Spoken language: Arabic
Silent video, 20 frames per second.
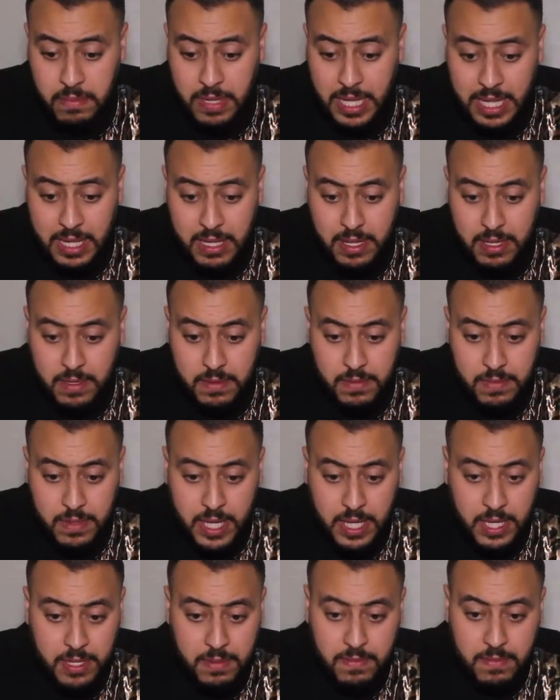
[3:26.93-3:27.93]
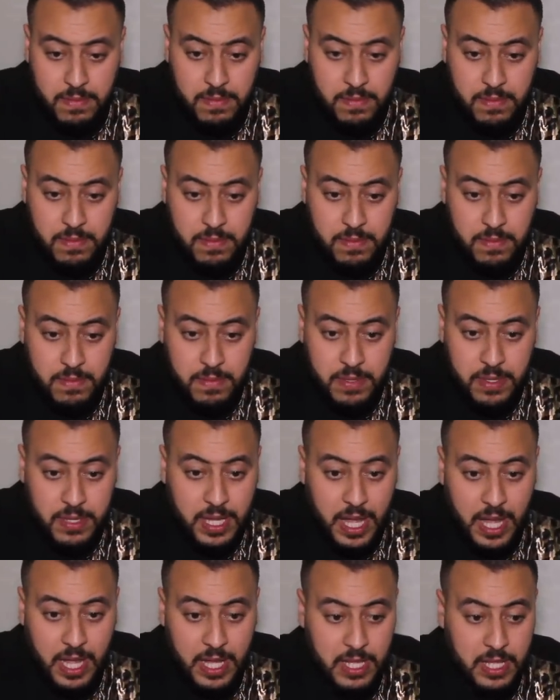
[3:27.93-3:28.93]
ما يعني
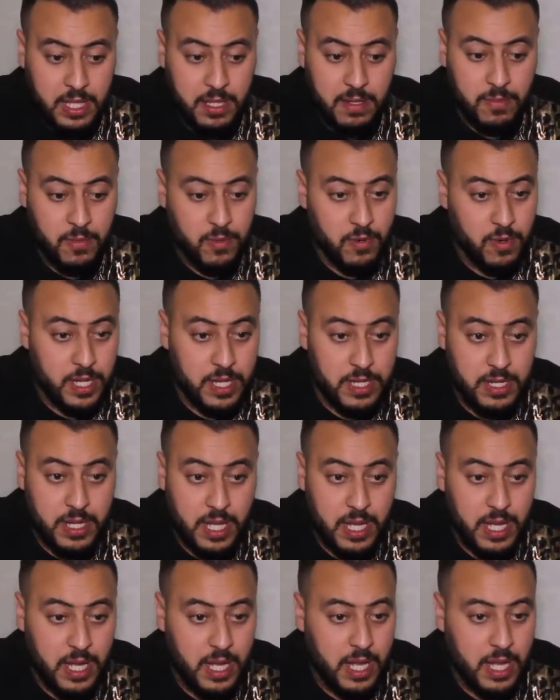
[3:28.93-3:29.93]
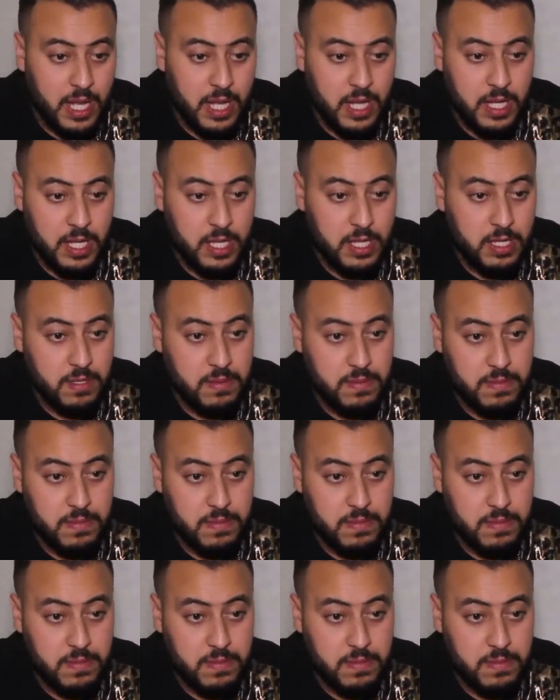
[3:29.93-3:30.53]
مستعد للمواجهه